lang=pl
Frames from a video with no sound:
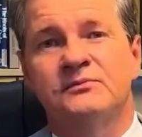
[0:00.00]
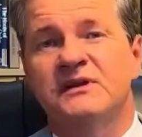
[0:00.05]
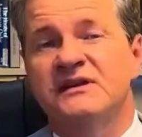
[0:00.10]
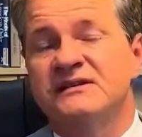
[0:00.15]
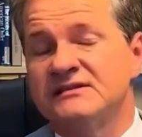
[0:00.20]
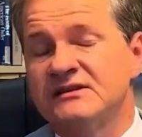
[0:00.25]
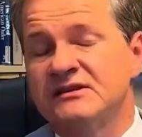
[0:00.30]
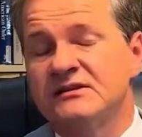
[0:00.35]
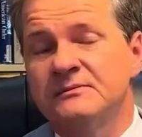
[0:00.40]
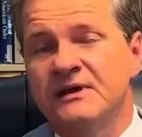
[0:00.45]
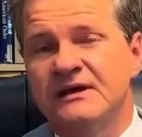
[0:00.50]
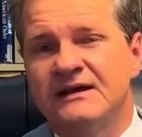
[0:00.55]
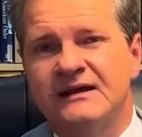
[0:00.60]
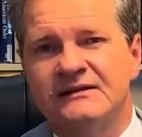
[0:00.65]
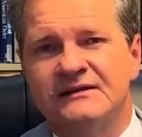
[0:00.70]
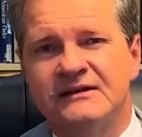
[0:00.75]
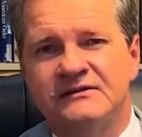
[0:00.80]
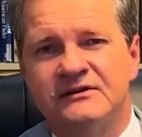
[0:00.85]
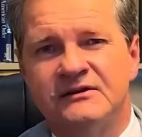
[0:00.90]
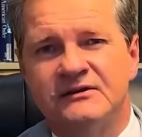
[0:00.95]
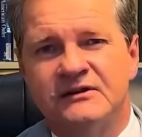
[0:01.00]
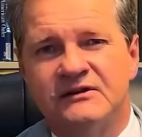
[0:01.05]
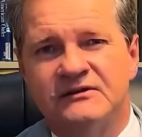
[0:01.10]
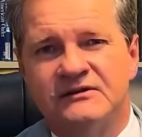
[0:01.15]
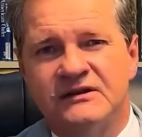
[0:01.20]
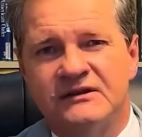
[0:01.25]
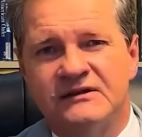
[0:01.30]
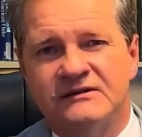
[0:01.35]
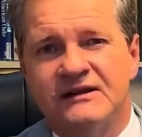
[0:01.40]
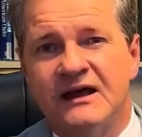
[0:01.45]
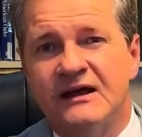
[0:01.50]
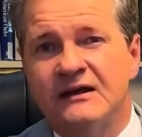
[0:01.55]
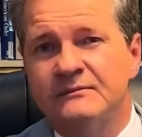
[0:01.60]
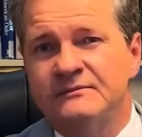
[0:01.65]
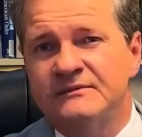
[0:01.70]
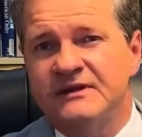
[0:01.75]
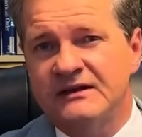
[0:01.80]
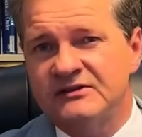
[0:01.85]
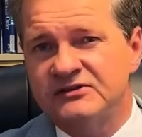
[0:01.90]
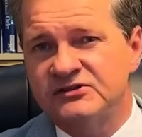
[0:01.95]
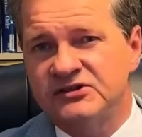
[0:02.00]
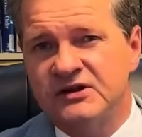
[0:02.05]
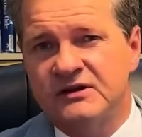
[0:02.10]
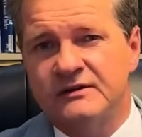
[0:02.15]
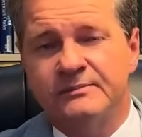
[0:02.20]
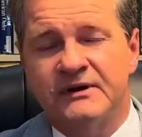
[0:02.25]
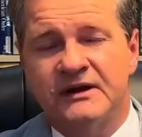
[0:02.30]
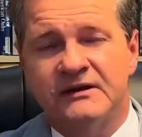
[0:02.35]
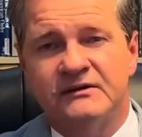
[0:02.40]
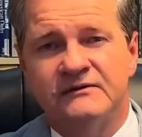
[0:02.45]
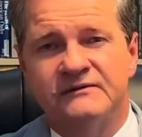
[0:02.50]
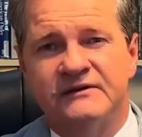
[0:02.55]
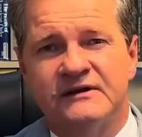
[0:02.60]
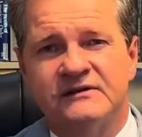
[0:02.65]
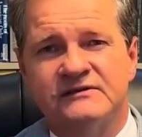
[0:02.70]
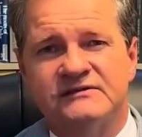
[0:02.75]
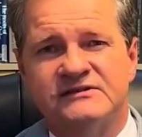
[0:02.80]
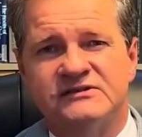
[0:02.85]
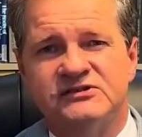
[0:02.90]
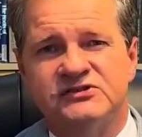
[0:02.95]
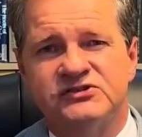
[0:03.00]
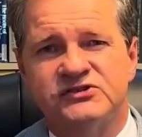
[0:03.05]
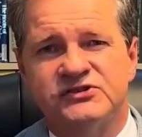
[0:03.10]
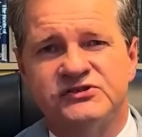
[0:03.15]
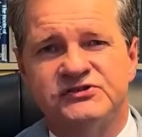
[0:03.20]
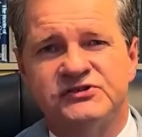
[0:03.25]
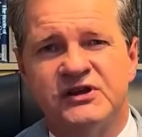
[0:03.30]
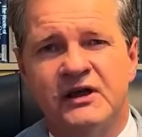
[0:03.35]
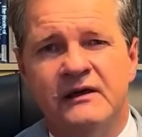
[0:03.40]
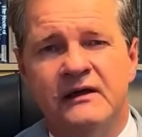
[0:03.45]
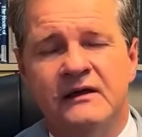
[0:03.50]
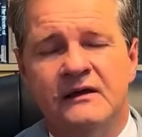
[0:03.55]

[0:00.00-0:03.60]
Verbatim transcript: między innymi katedry Notre Dame, także planowano zniszczyć